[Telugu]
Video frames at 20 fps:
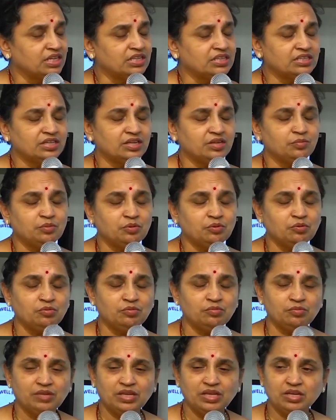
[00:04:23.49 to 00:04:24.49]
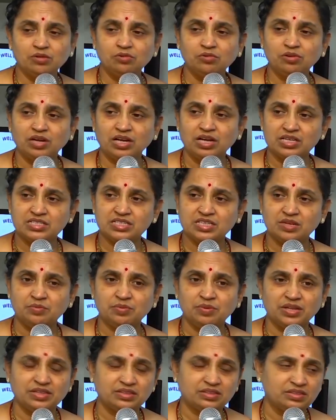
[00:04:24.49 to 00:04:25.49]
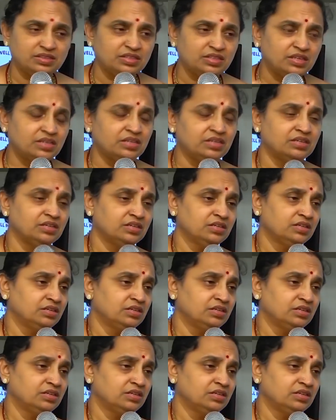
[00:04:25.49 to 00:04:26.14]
ఎందుకు ఇప్పుడు మీకు రాసే ప్రతి